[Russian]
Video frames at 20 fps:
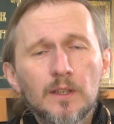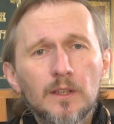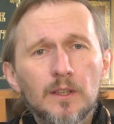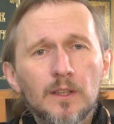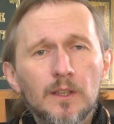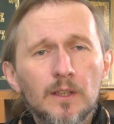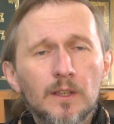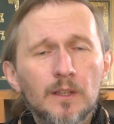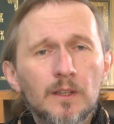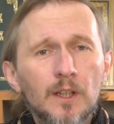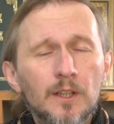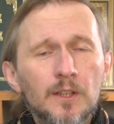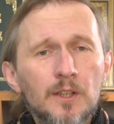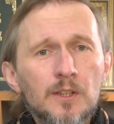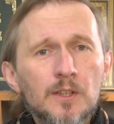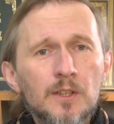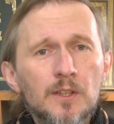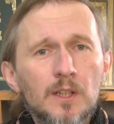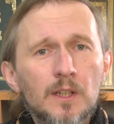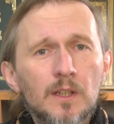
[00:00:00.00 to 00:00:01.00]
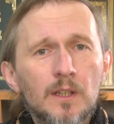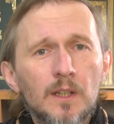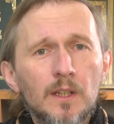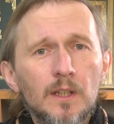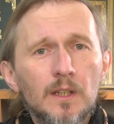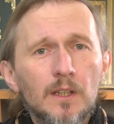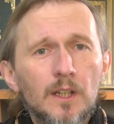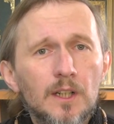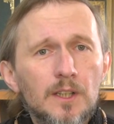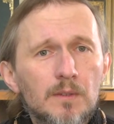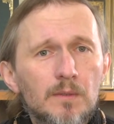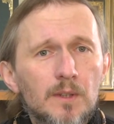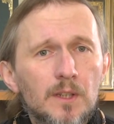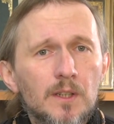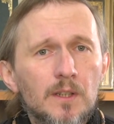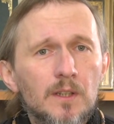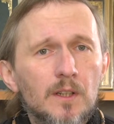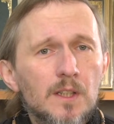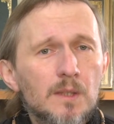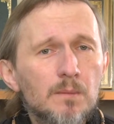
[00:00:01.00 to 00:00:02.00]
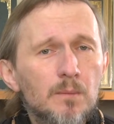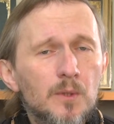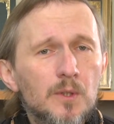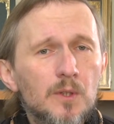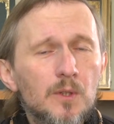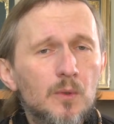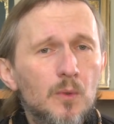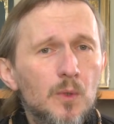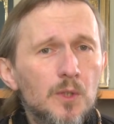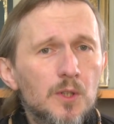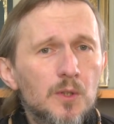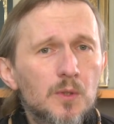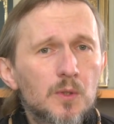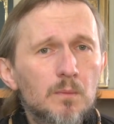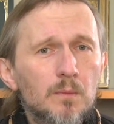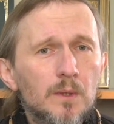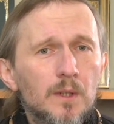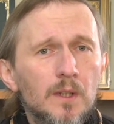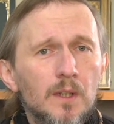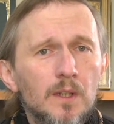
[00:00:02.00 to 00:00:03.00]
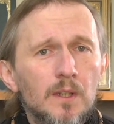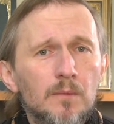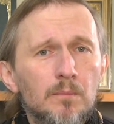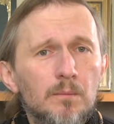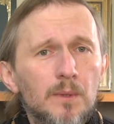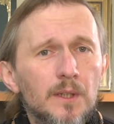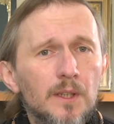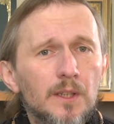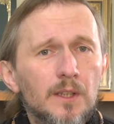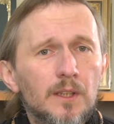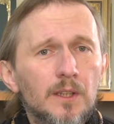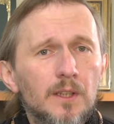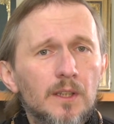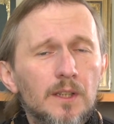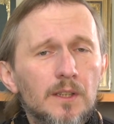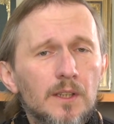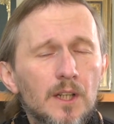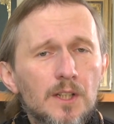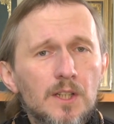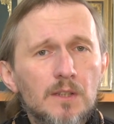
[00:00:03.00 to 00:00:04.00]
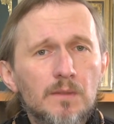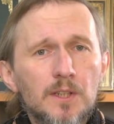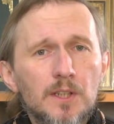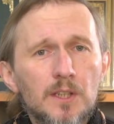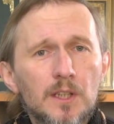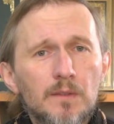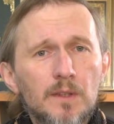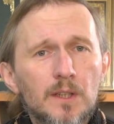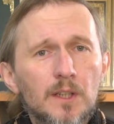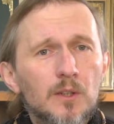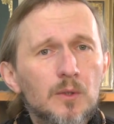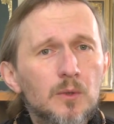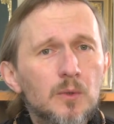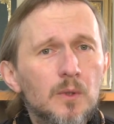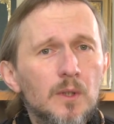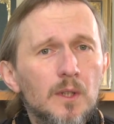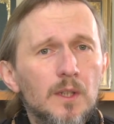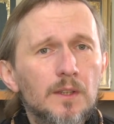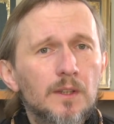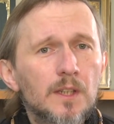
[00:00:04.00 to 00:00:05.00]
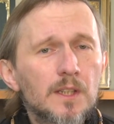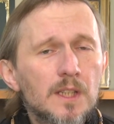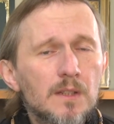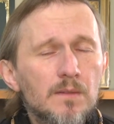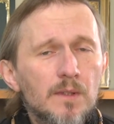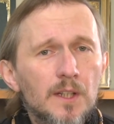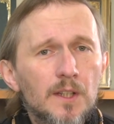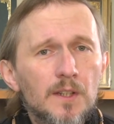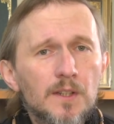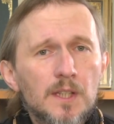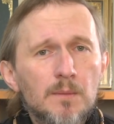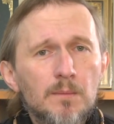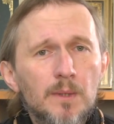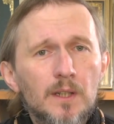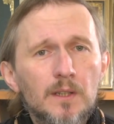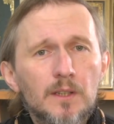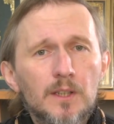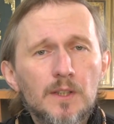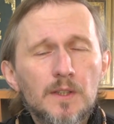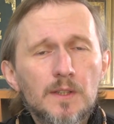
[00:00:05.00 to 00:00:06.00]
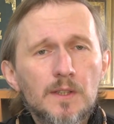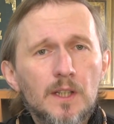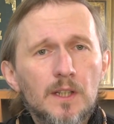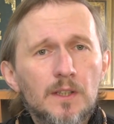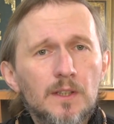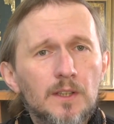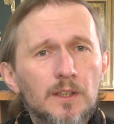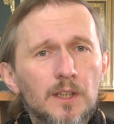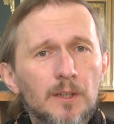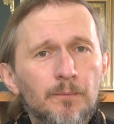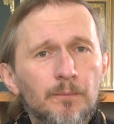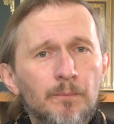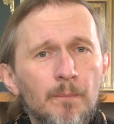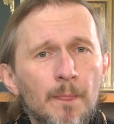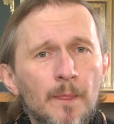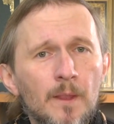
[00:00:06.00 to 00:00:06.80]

И, конечно же, этого Господь хочет, чтобы было и от каждого человека, кто, называет себя христианином.